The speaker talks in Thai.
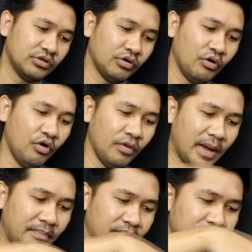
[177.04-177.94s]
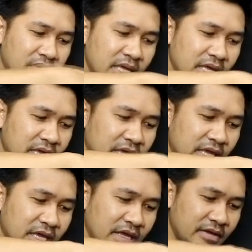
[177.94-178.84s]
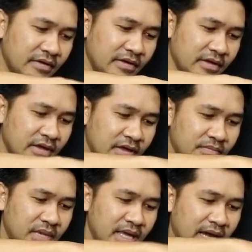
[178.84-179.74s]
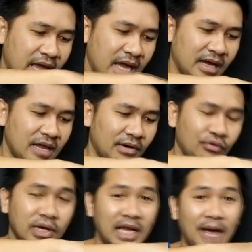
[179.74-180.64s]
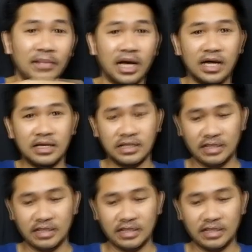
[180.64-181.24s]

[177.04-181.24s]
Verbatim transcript: ตัวโกงแบบมีมียังไงเขาเรียกว่าคุณธรรมเหรอ